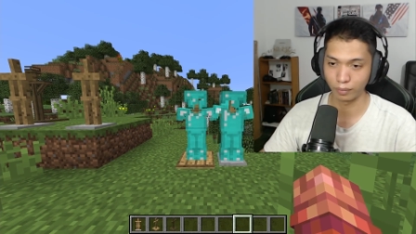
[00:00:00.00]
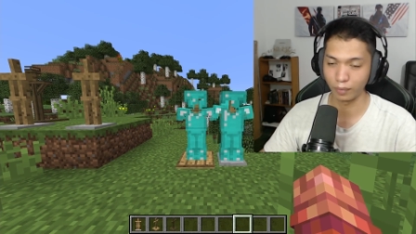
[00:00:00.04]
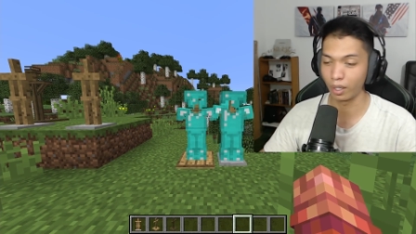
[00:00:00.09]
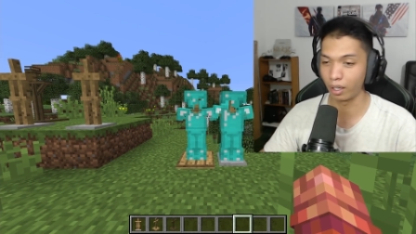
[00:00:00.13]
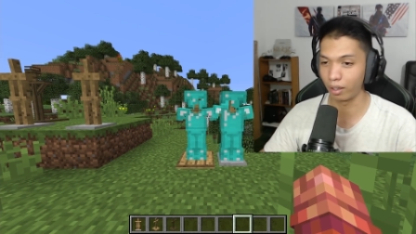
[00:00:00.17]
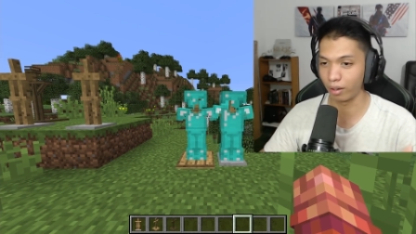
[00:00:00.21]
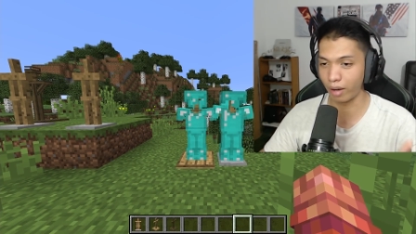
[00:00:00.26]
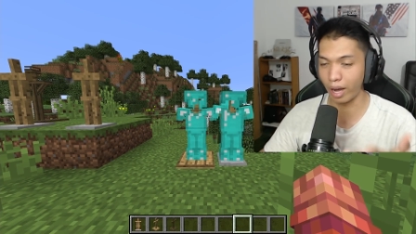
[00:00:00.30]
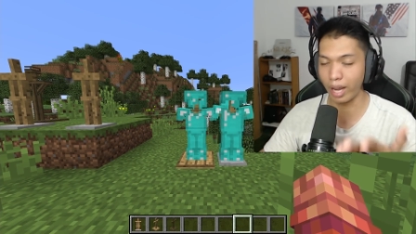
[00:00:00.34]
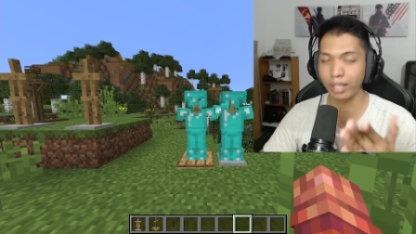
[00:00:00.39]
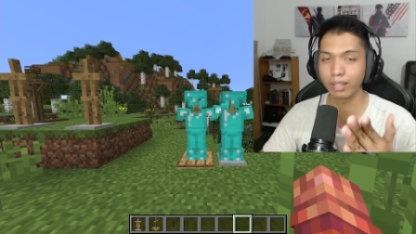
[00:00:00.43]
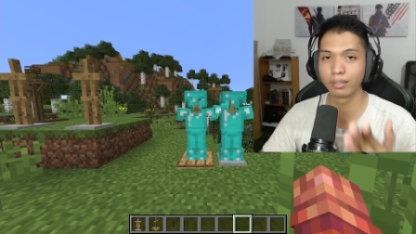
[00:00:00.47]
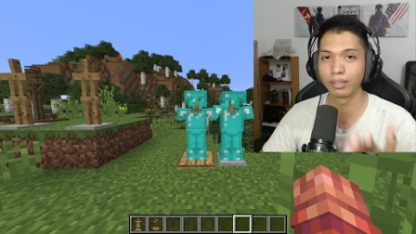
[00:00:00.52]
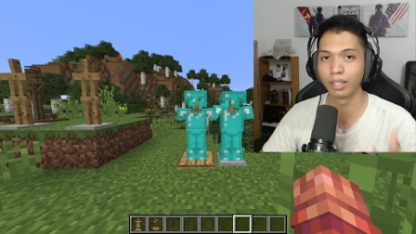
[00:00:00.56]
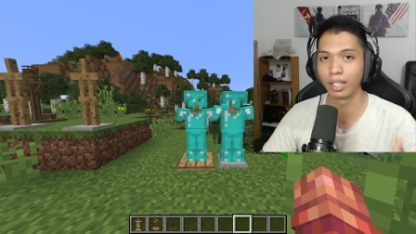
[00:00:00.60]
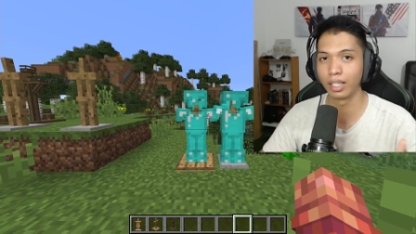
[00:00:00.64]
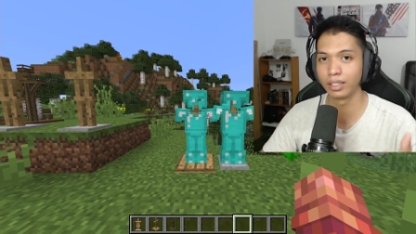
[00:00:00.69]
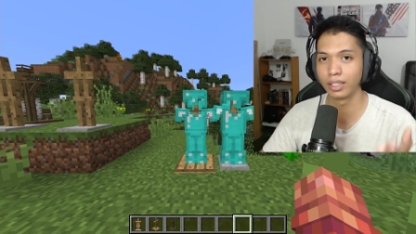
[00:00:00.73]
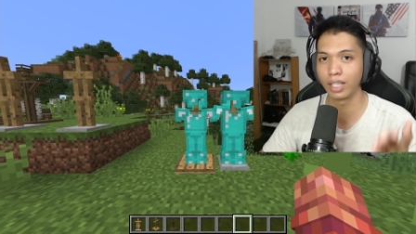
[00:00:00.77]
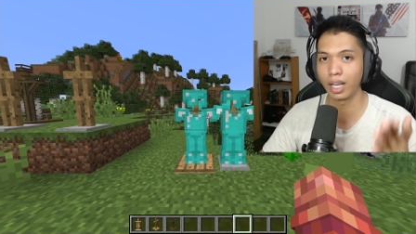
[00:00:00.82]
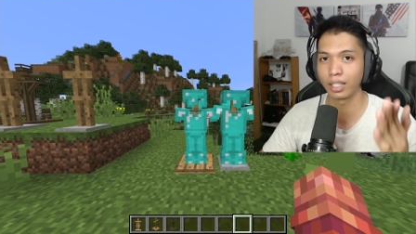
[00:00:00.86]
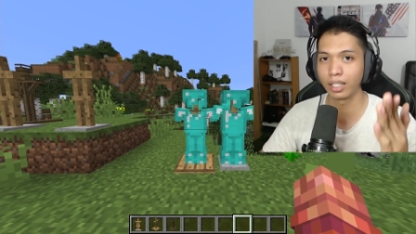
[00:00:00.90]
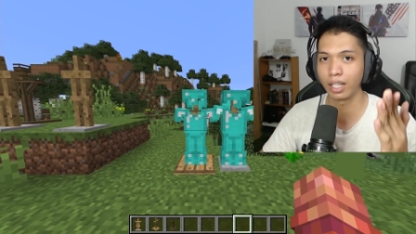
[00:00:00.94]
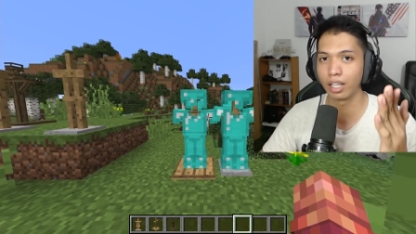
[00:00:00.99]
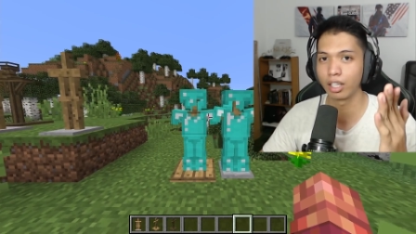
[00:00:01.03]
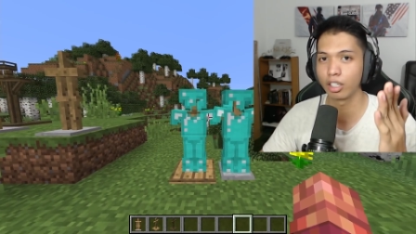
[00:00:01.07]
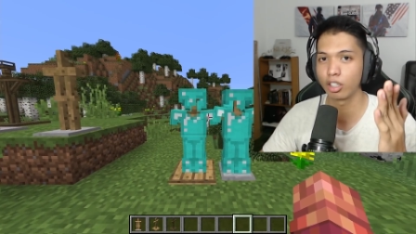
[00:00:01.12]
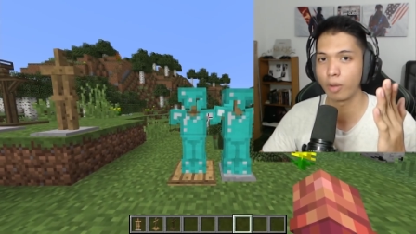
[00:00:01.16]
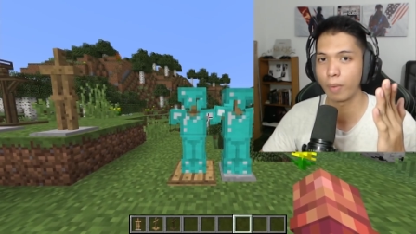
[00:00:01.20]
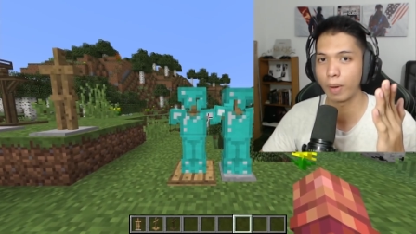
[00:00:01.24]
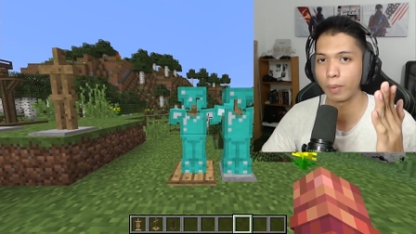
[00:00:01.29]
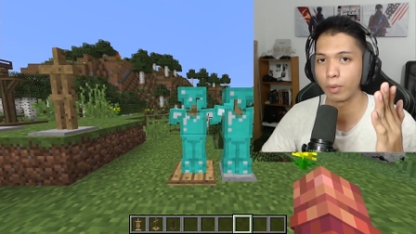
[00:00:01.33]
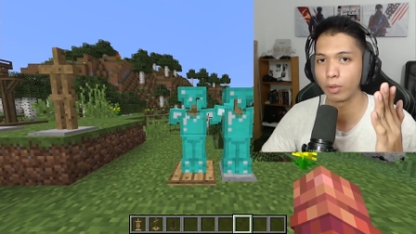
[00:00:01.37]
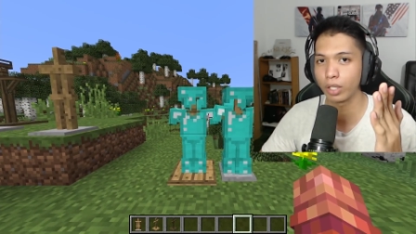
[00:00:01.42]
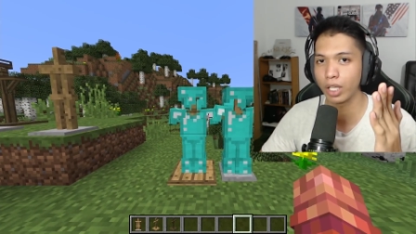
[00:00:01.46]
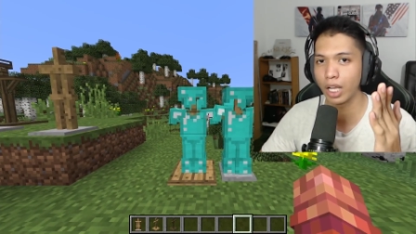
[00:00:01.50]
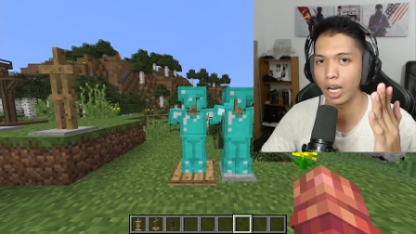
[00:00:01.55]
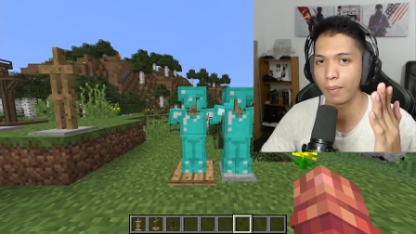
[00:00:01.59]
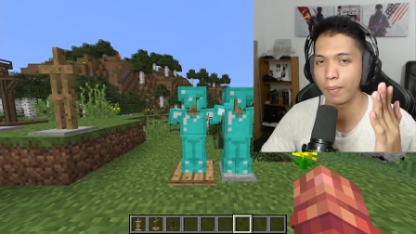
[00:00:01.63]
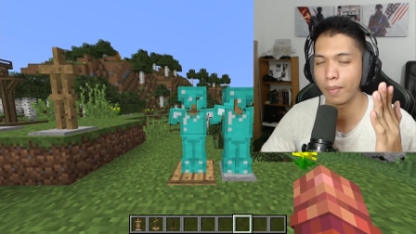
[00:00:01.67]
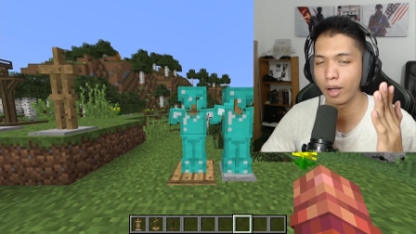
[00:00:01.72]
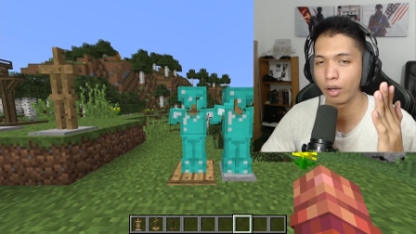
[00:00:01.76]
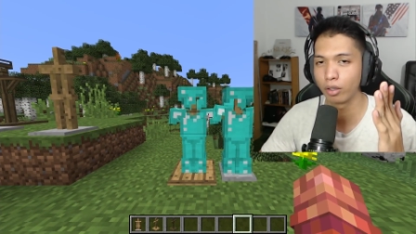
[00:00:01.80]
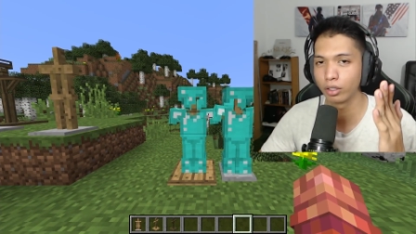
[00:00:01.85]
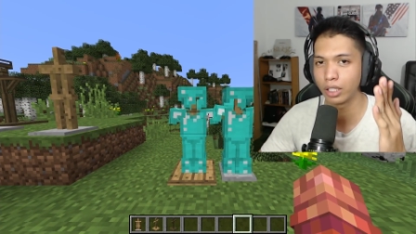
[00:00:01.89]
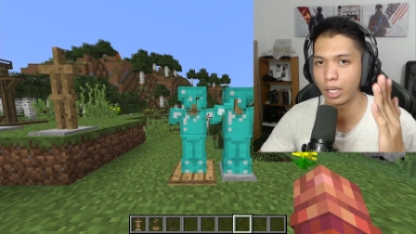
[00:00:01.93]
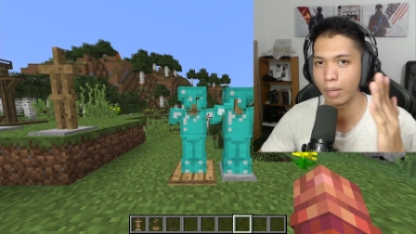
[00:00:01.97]
Alright, jadi silahkan kalian komen menurut kalian
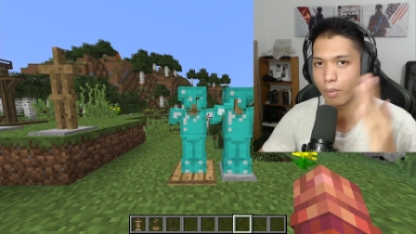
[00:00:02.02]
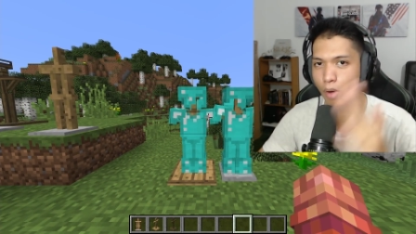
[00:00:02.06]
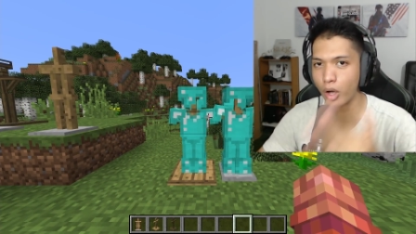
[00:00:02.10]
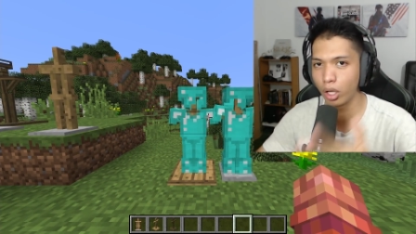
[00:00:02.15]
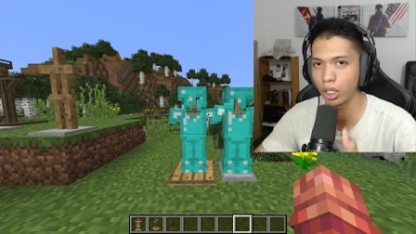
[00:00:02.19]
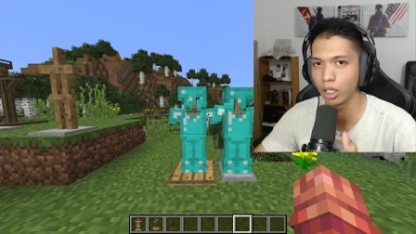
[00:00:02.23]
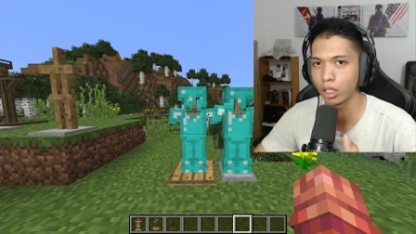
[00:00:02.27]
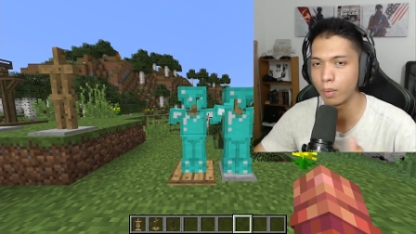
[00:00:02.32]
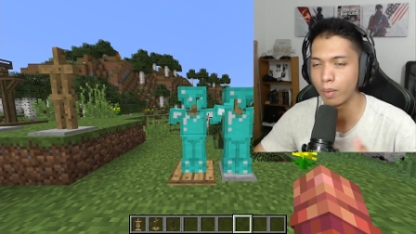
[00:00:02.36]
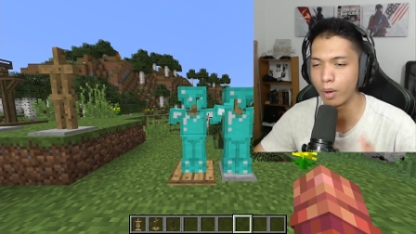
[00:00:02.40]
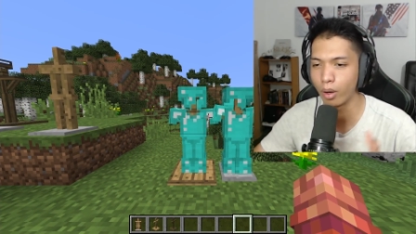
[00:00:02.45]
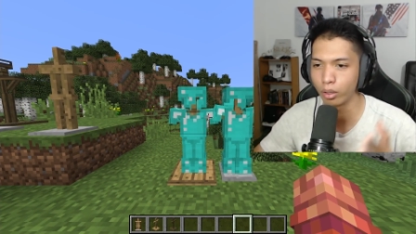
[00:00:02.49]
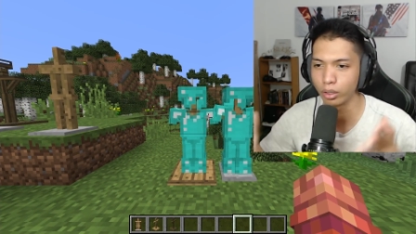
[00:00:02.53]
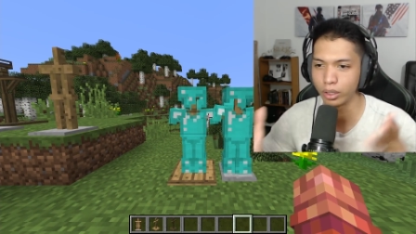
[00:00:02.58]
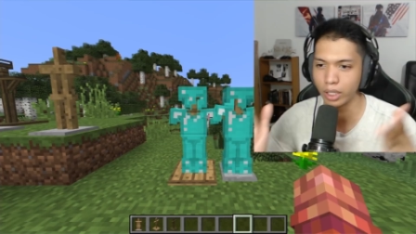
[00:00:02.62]
bagus yang mod atau bagus